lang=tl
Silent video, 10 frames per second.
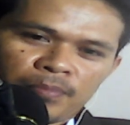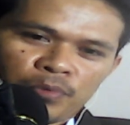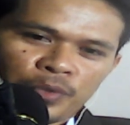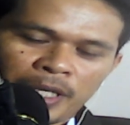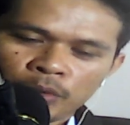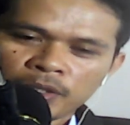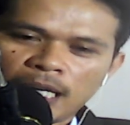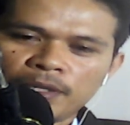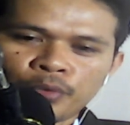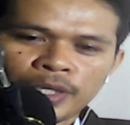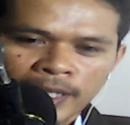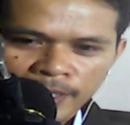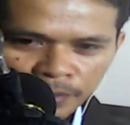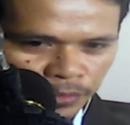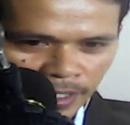Without God, we
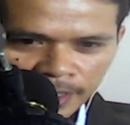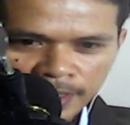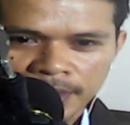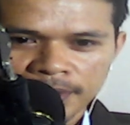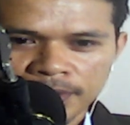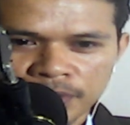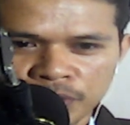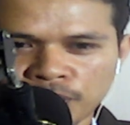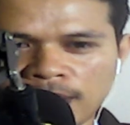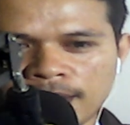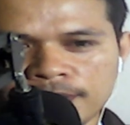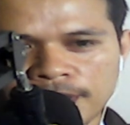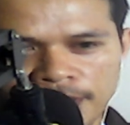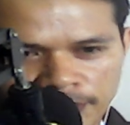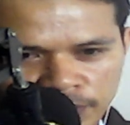cannot do nothing. Kung wala
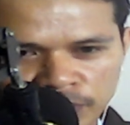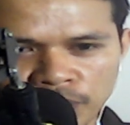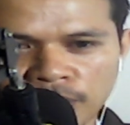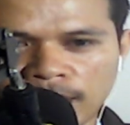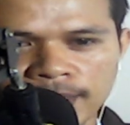si Kristo, wala